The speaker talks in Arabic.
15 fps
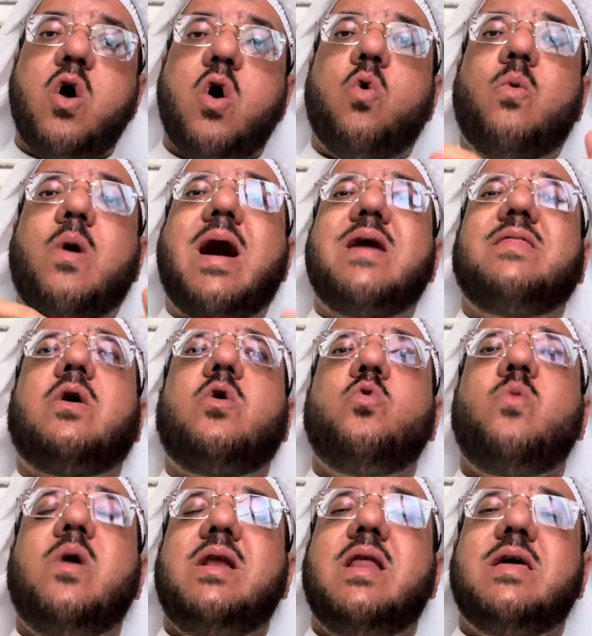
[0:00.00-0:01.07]
وهذا
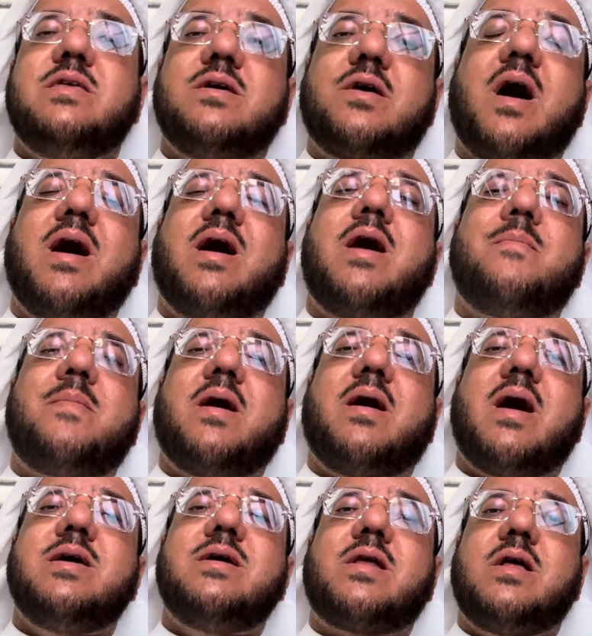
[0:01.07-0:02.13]
هو الذي رغب
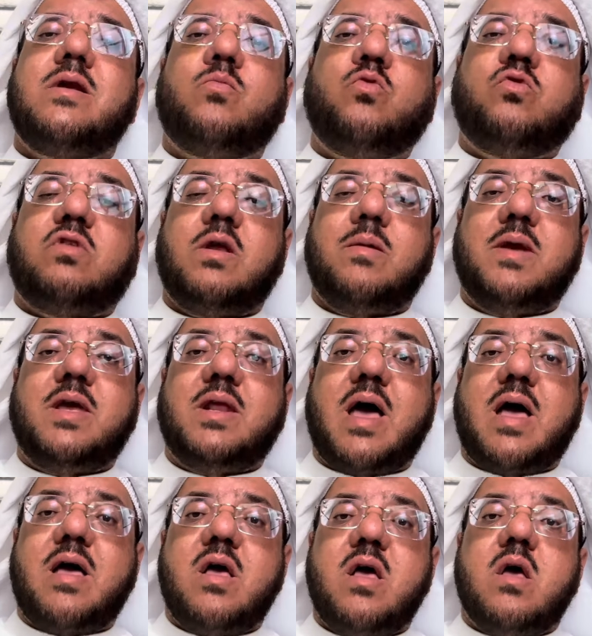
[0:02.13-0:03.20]
غير المسلمين
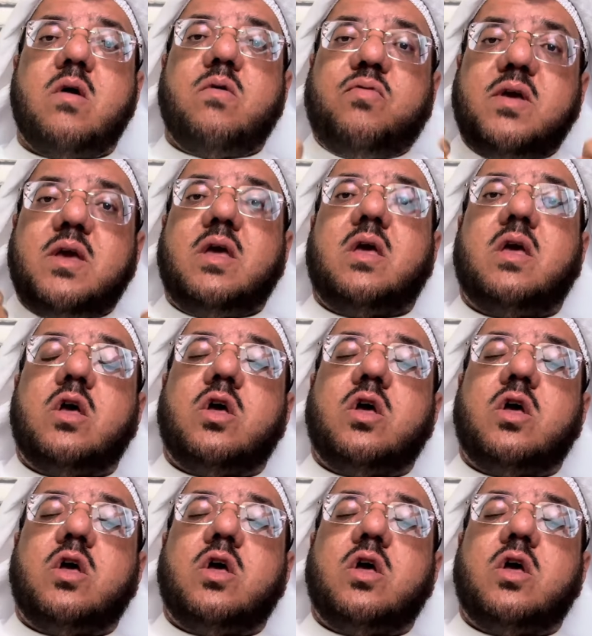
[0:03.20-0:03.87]
في